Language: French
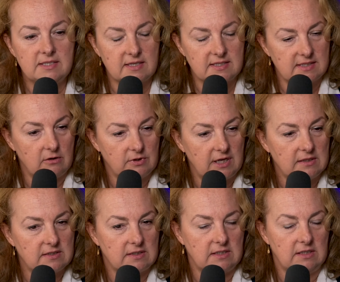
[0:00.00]
Ça, c'est
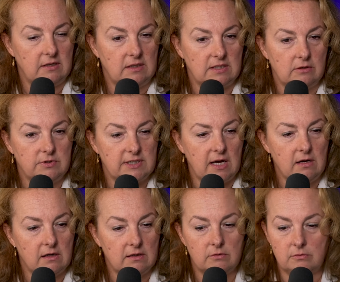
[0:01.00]
l'enquête qui, qui, le dira.
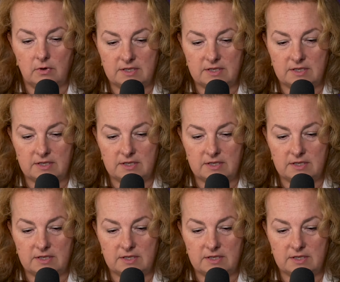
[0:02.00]
Hein.